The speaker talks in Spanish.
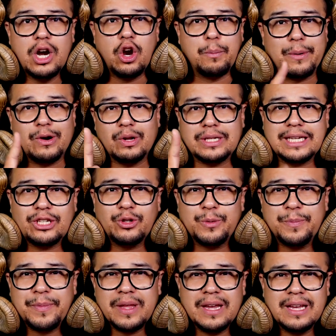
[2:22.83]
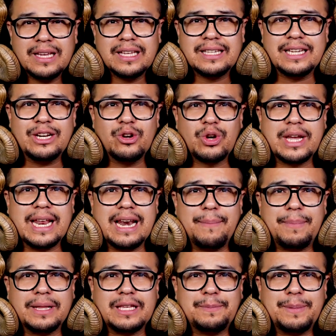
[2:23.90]
Lo peor no es eso, sino que la
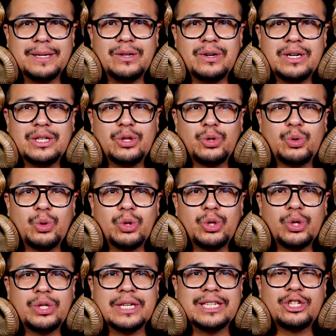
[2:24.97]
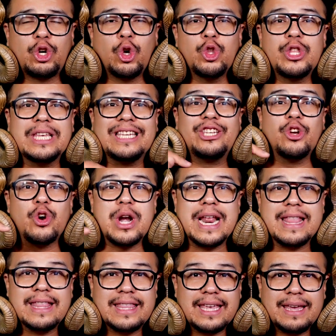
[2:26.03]
participación en estos cursos es
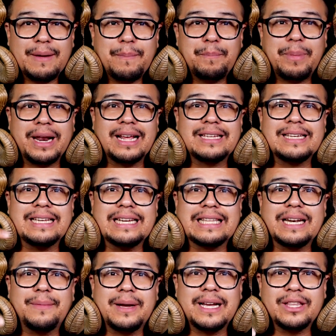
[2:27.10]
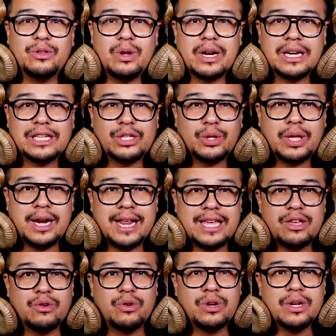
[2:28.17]
condicionante para seguir trabajando el resto del
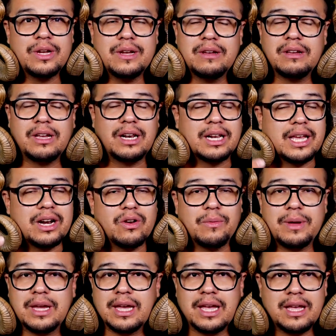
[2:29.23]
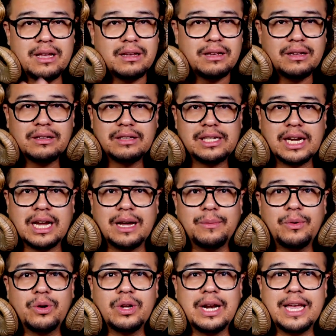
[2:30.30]
año. El que no venga, se
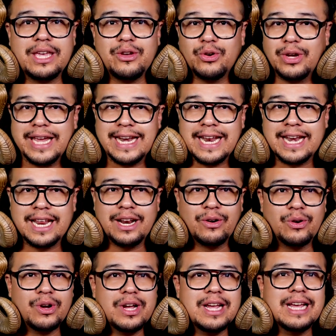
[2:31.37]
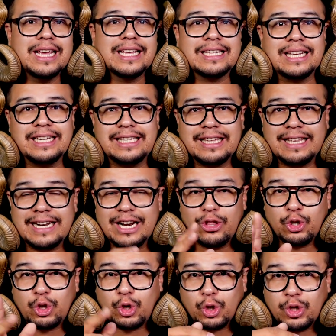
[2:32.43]
acabó el año en enero. Se necesita tener
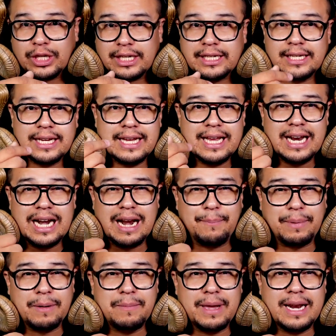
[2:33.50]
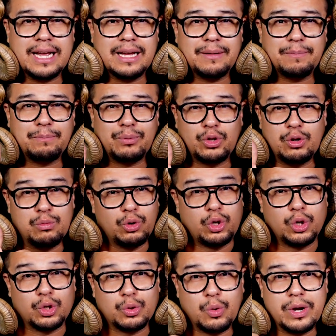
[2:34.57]
dos cosas. La primera son
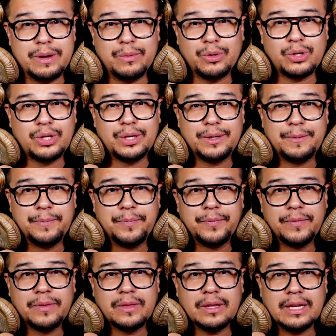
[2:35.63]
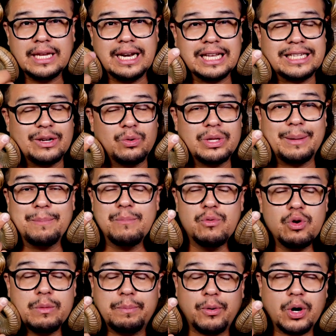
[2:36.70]
muchos huevos y la segunda
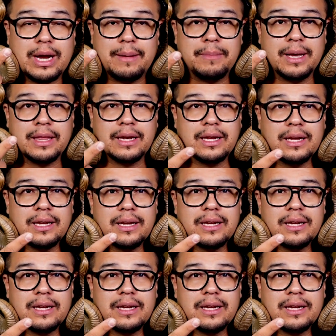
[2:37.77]
muy poca madre.